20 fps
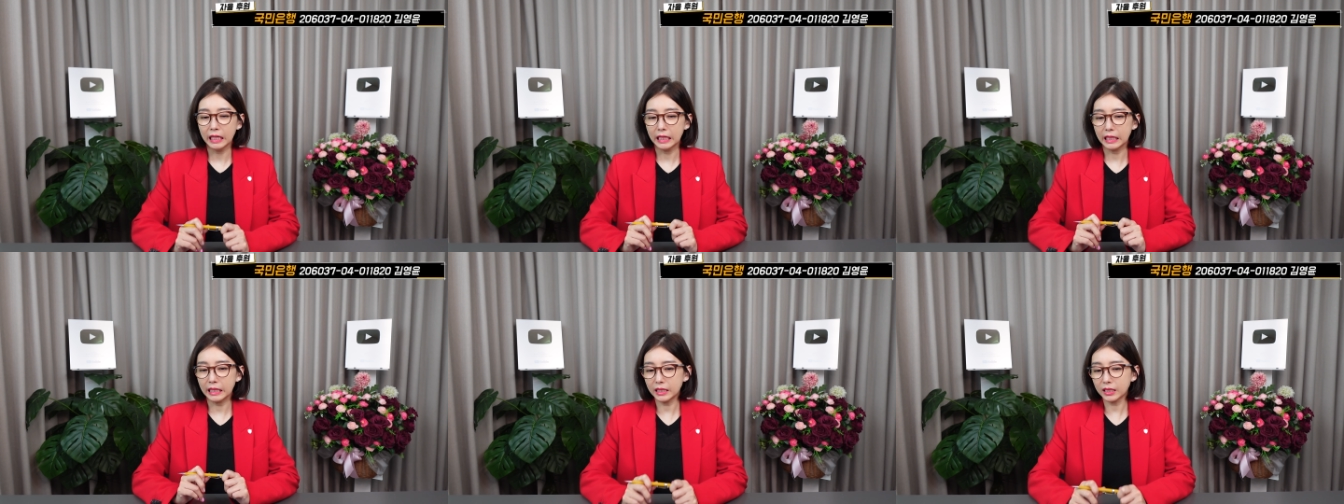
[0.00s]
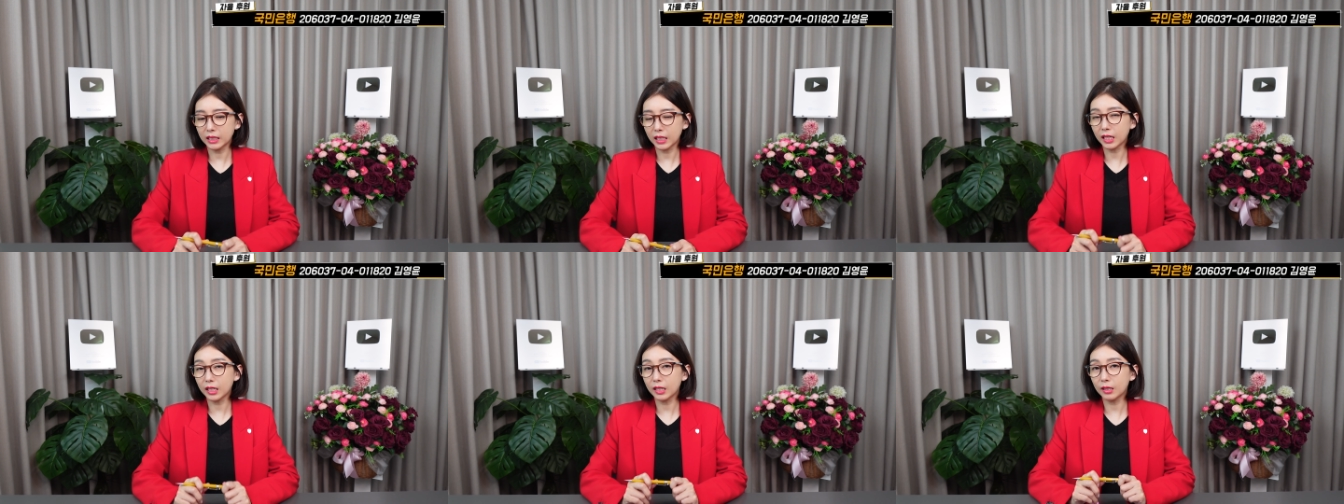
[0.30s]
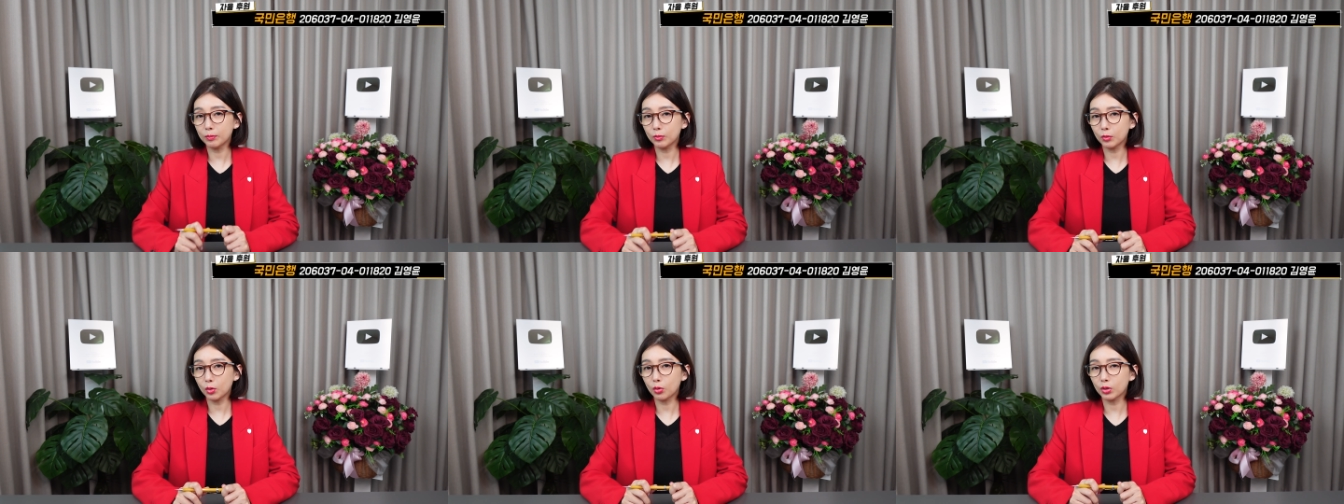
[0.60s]
이
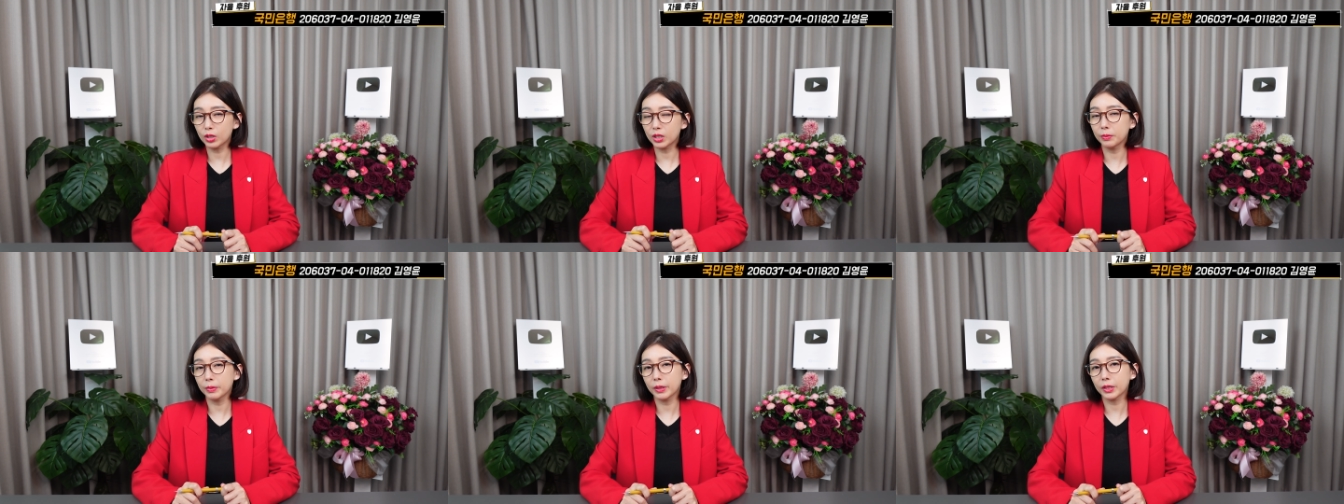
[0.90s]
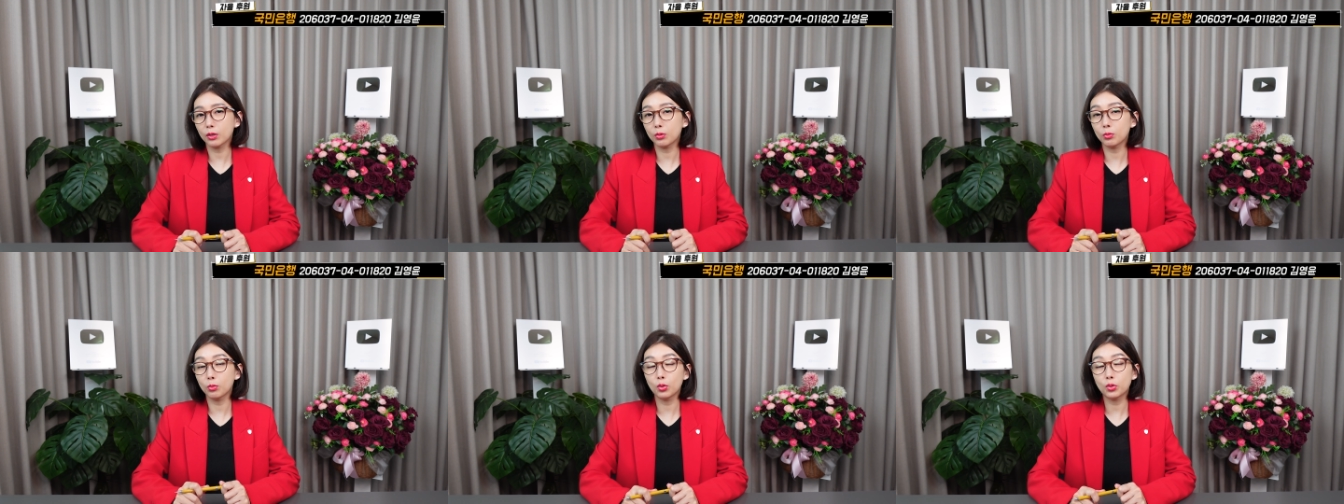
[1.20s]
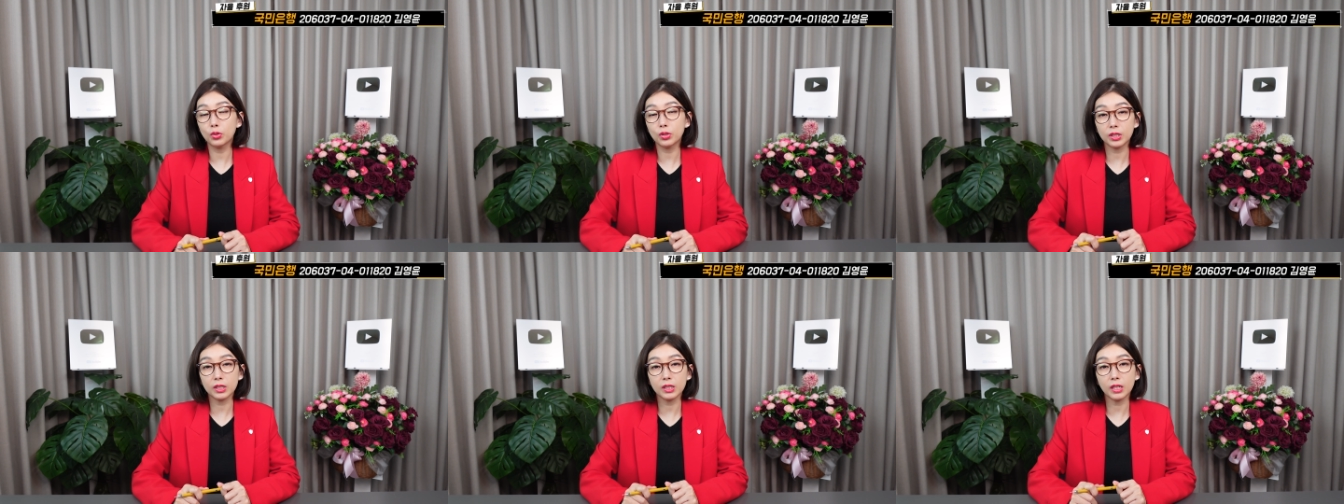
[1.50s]
사람도 김혜경
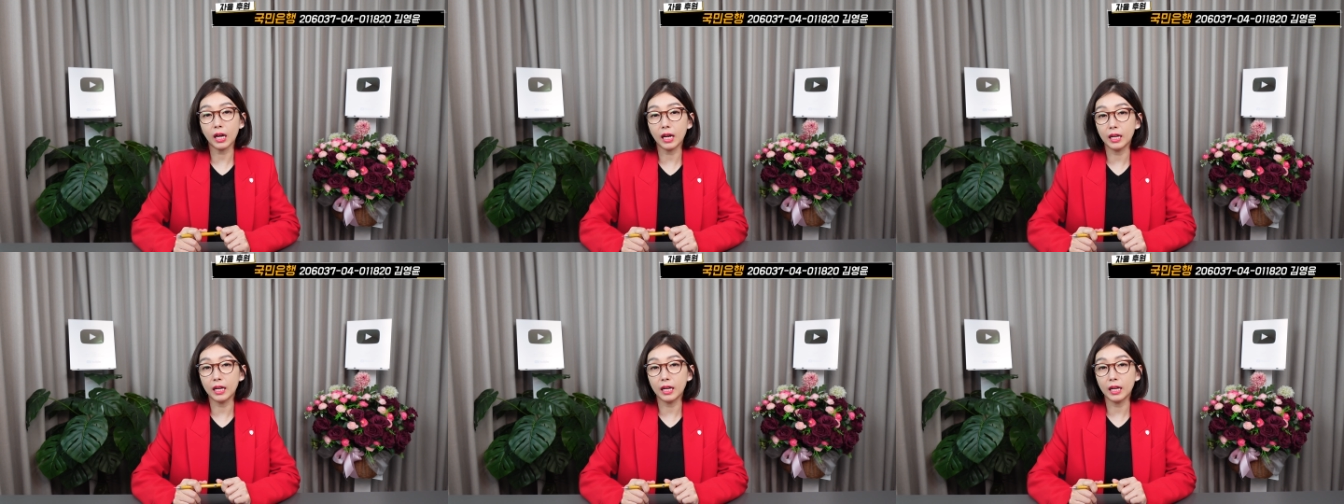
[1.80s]
못지